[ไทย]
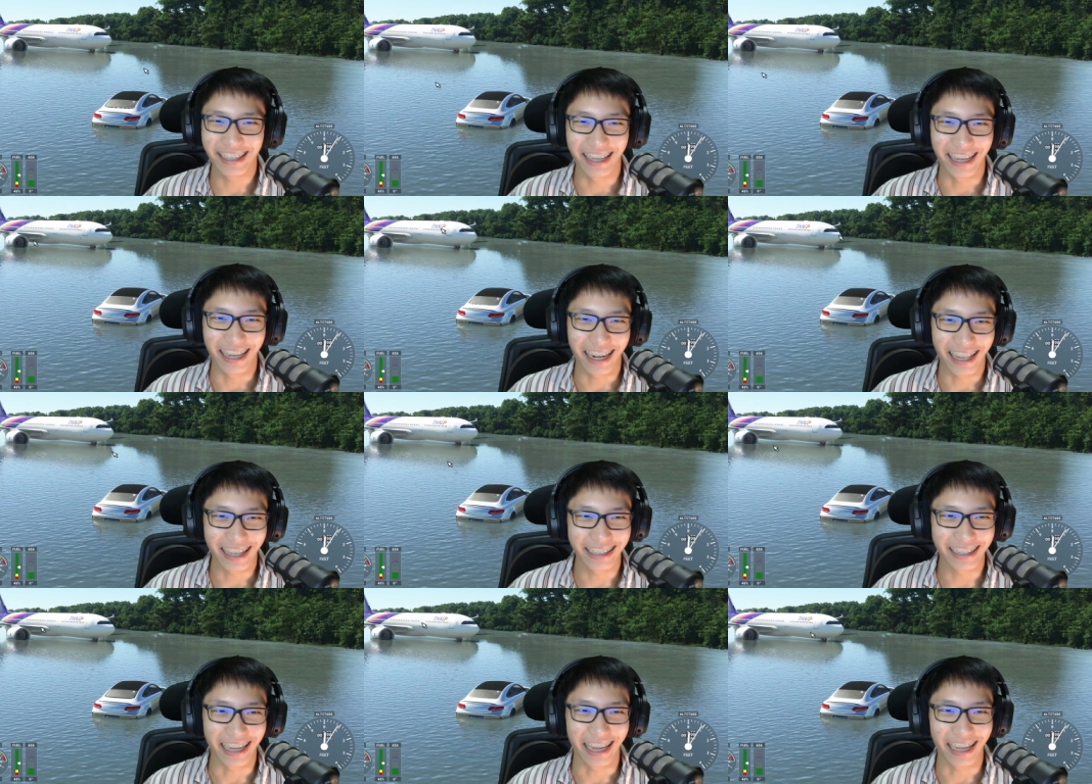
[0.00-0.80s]
อะไรเนี่
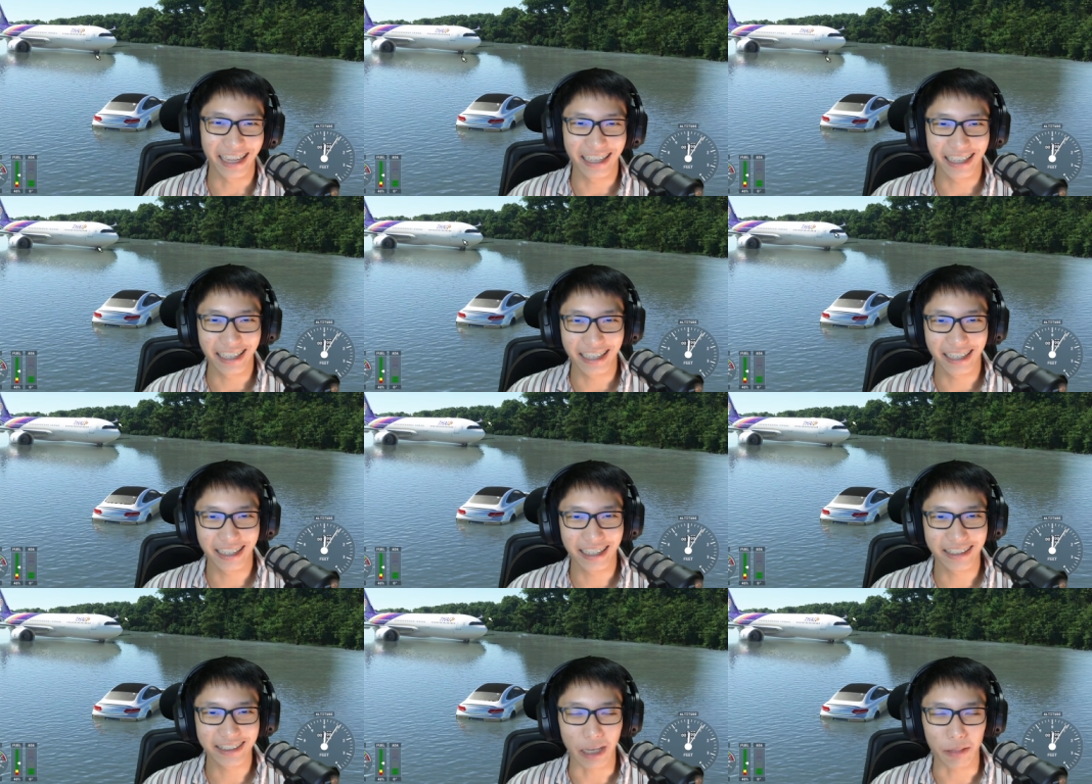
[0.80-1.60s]
ย
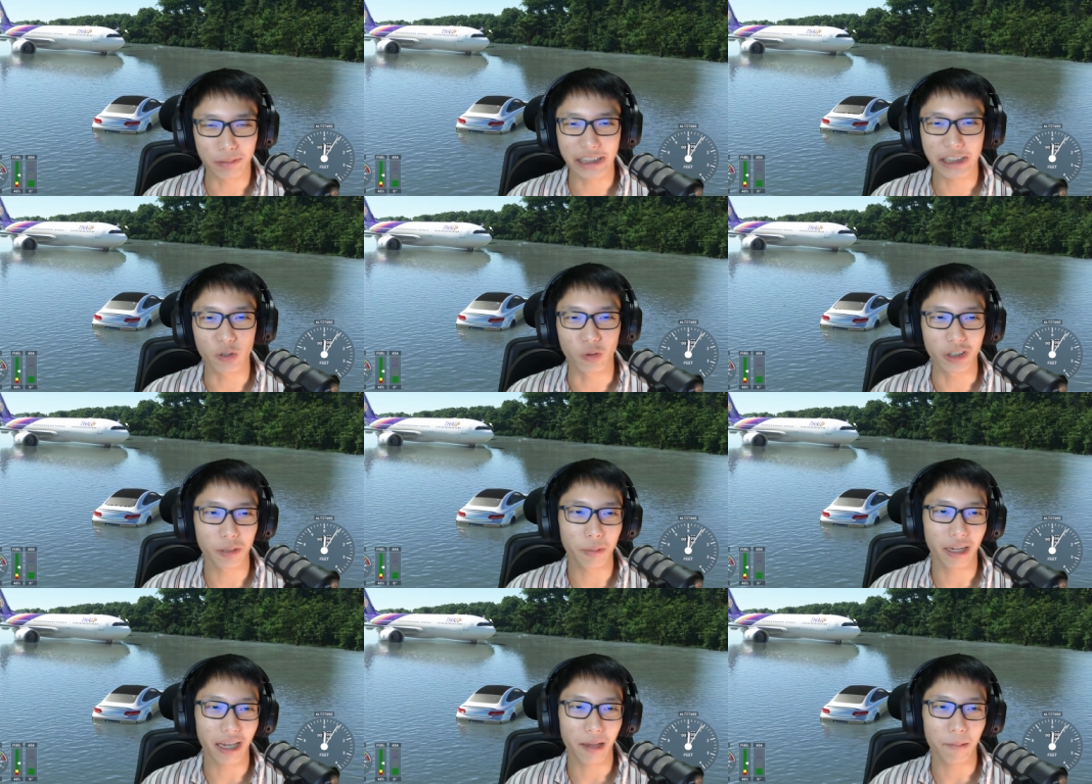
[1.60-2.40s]
340ใช่ไหม
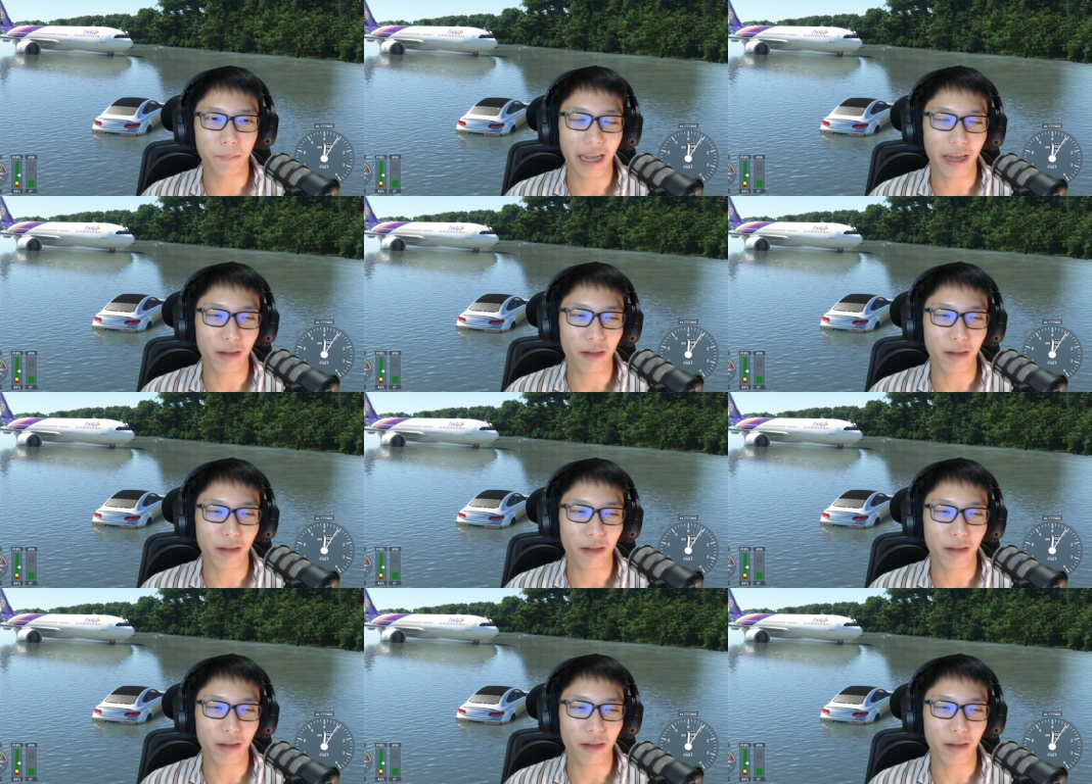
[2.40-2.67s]
ครับ900330 900330